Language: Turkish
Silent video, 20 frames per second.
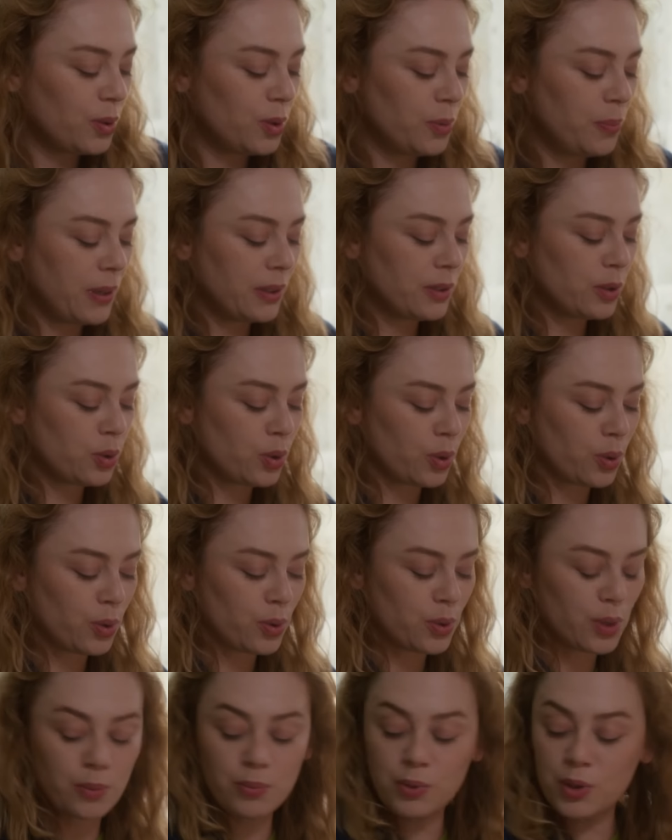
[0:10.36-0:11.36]
oldu. Ben de çok
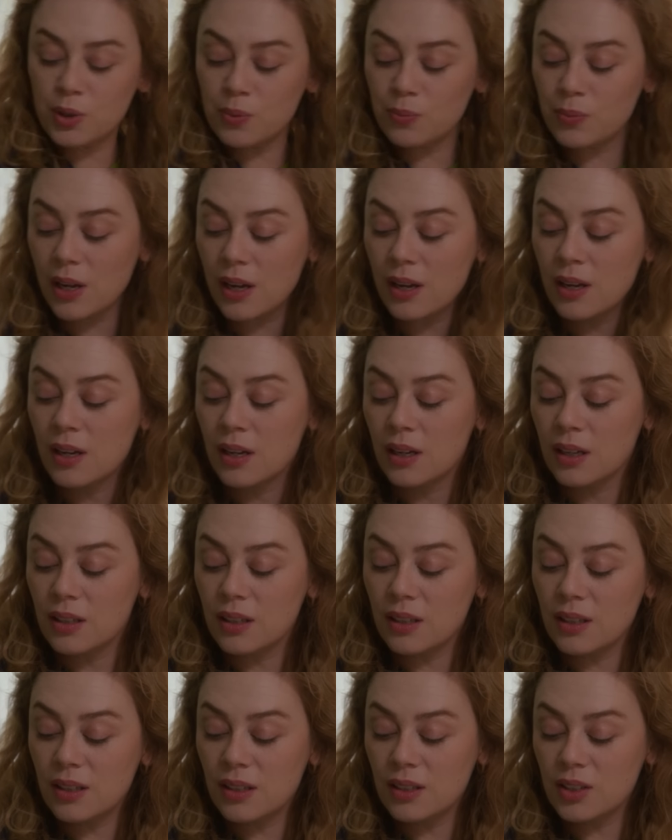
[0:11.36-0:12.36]
özlemiştim de
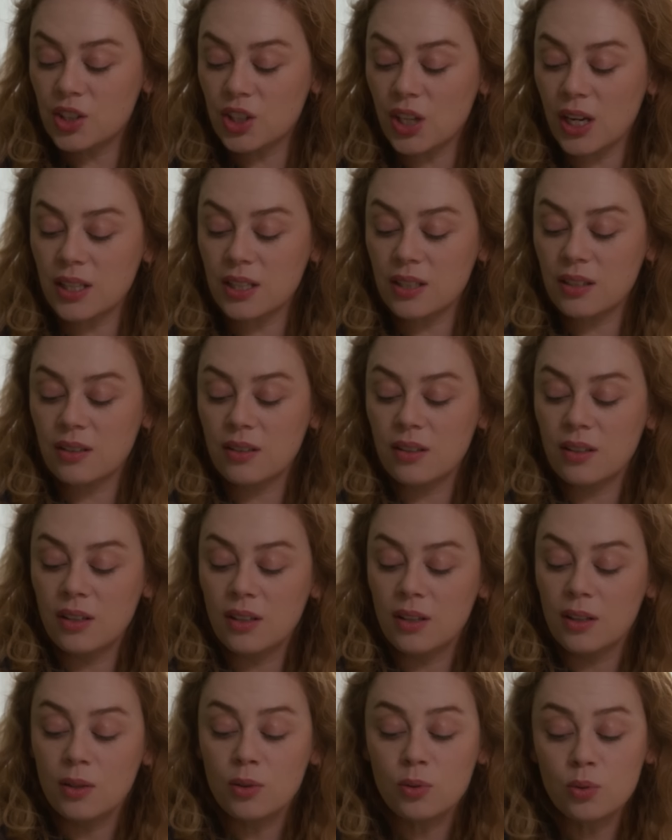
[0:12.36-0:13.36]
e, şey
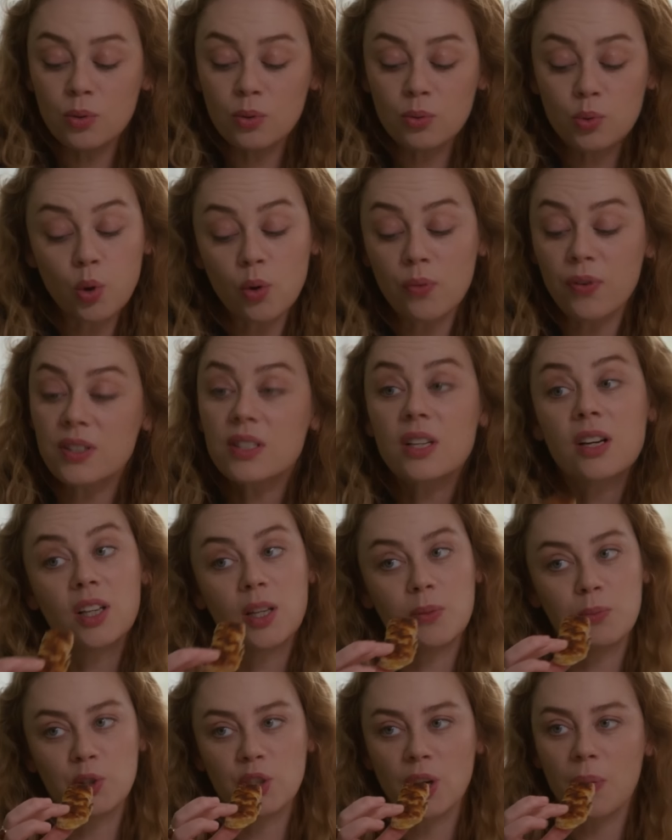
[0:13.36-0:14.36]
çok fazla
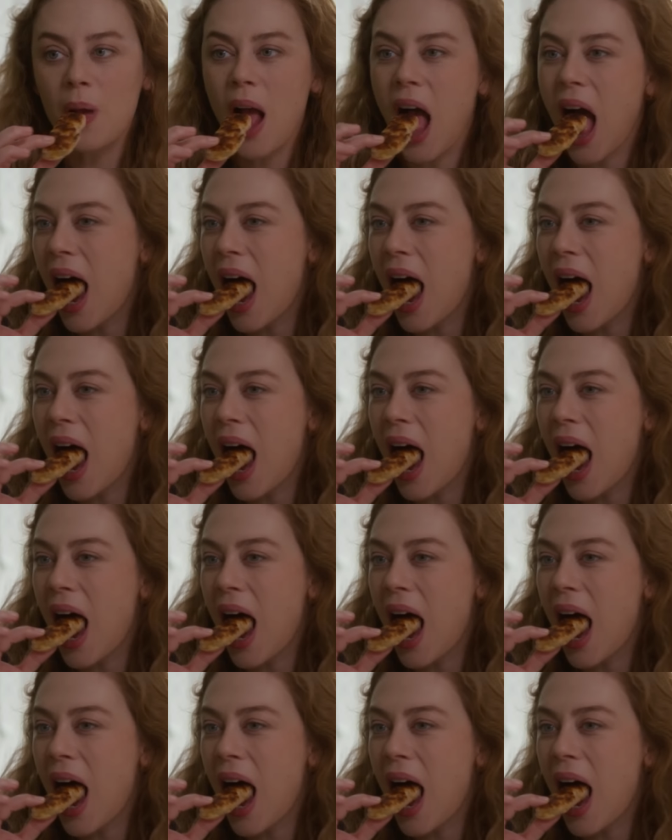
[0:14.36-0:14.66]
kalamayacağım.